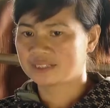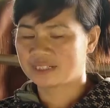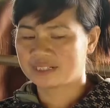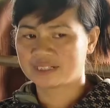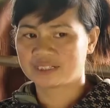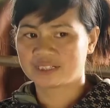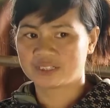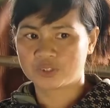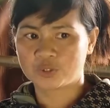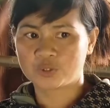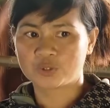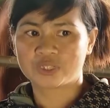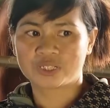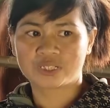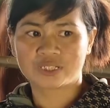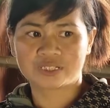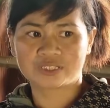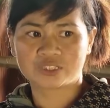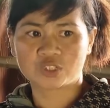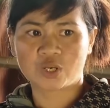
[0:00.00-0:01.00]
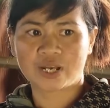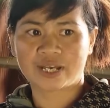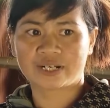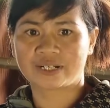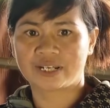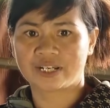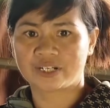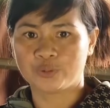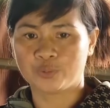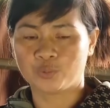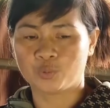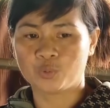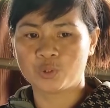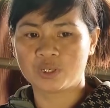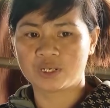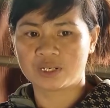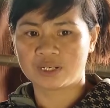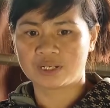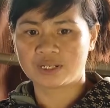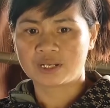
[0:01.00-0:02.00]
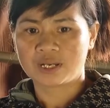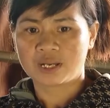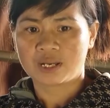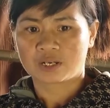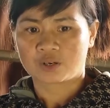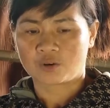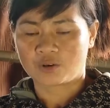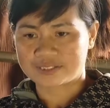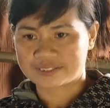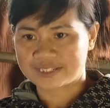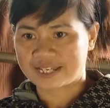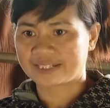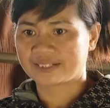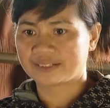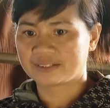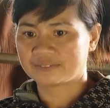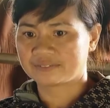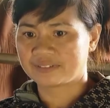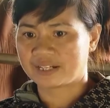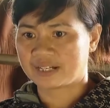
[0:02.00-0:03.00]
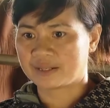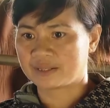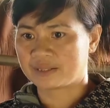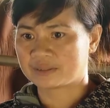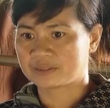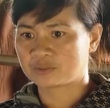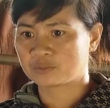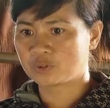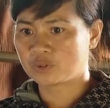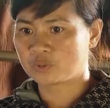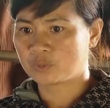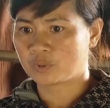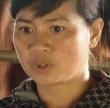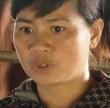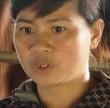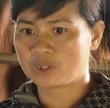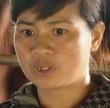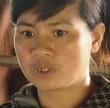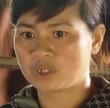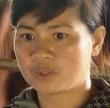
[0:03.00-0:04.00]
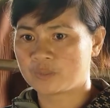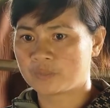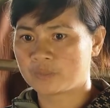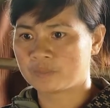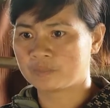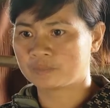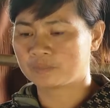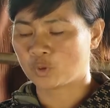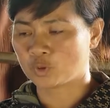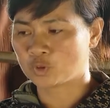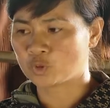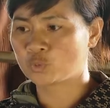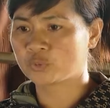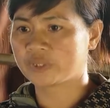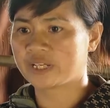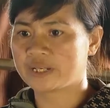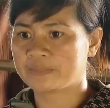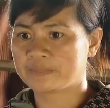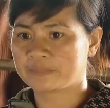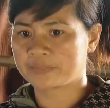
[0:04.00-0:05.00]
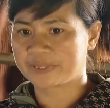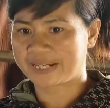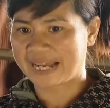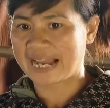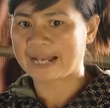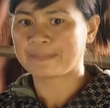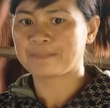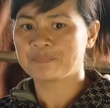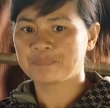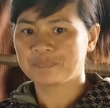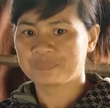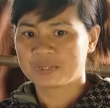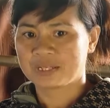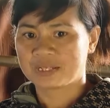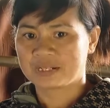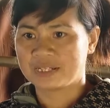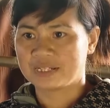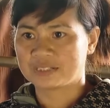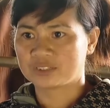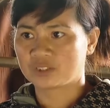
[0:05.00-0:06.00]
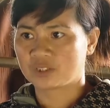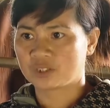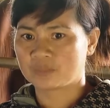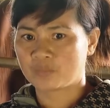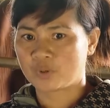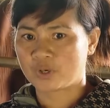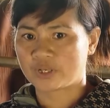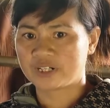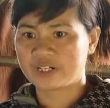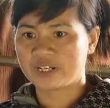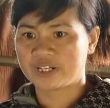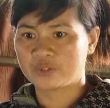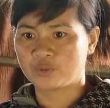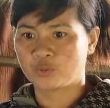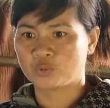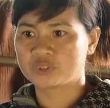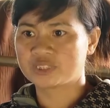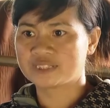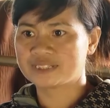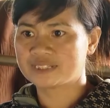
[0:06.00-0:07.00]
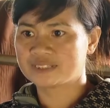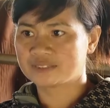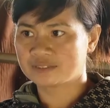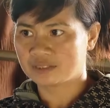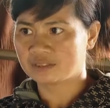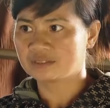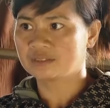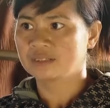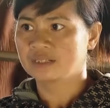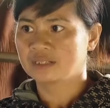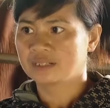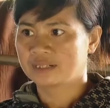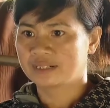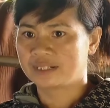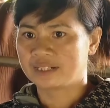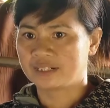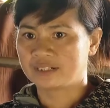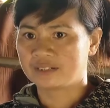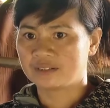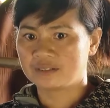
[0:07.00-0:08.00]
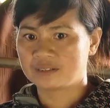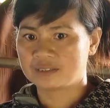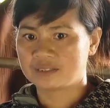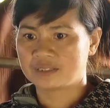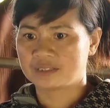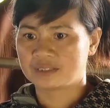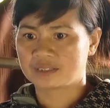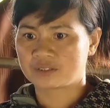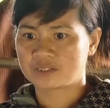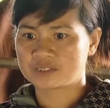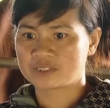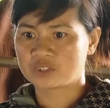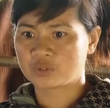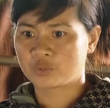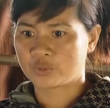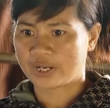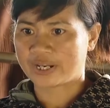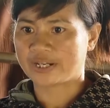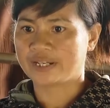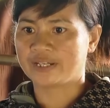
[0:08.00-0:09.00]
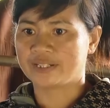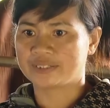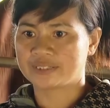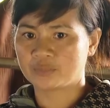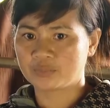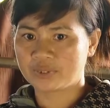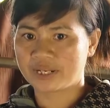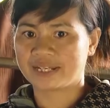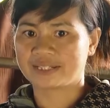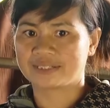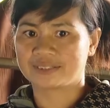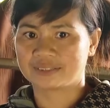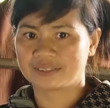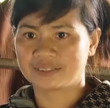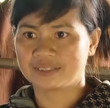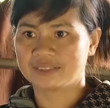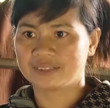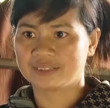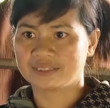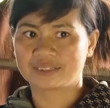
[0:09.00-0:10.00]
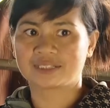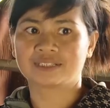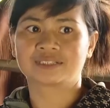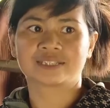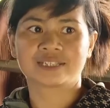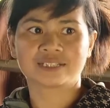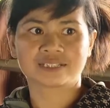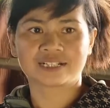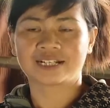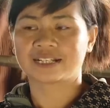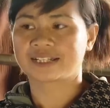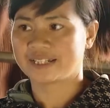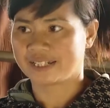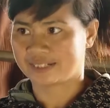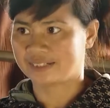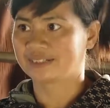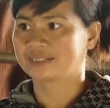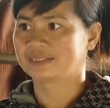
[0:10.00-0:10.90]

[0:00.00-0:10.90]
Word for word: Gia đình nhà tôi thì cho ăn đầy đủ uh, cỏ xanh và chúng tôi có bổ sung thêm cám để cho con bò nó đầy đủ chất dinh dưỡng, nó có sức khỏe để chống lại những cái thời tiết khắc nghiệt.